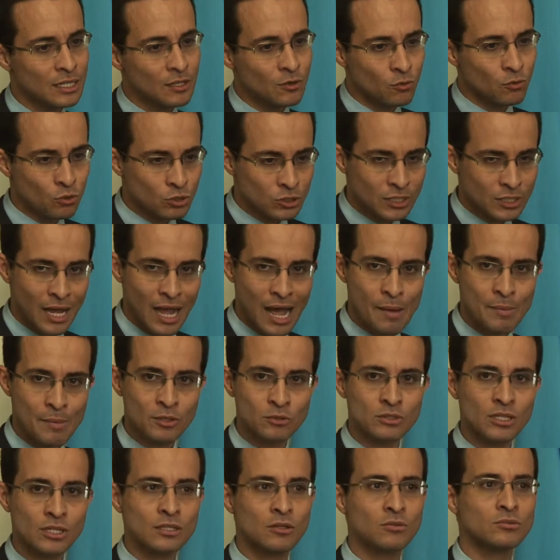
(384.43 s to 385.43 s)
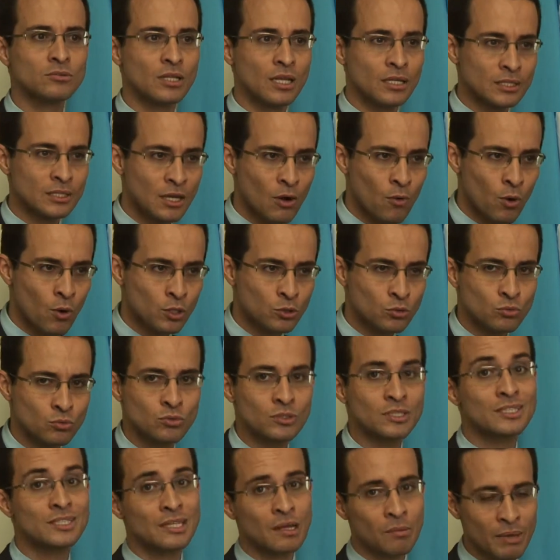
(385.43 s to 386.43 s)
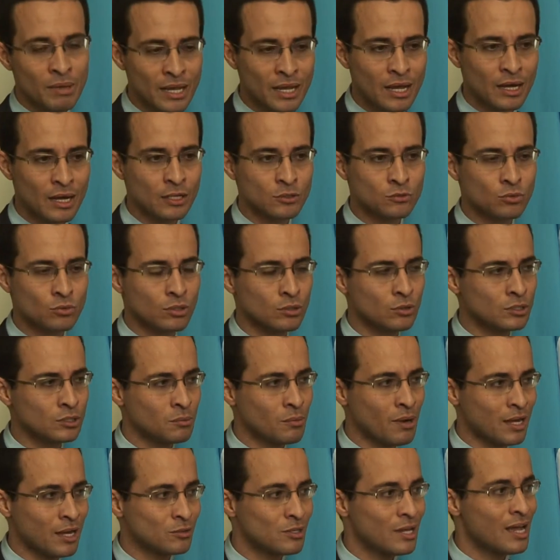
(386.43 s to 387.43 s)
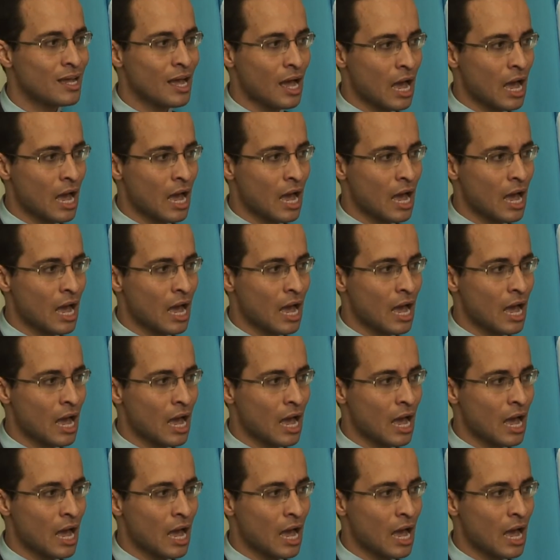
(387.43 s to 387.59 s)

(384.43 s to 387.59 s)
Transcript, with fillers: use a arma que o cidadão tem, que é 181, que também garante o anonimato.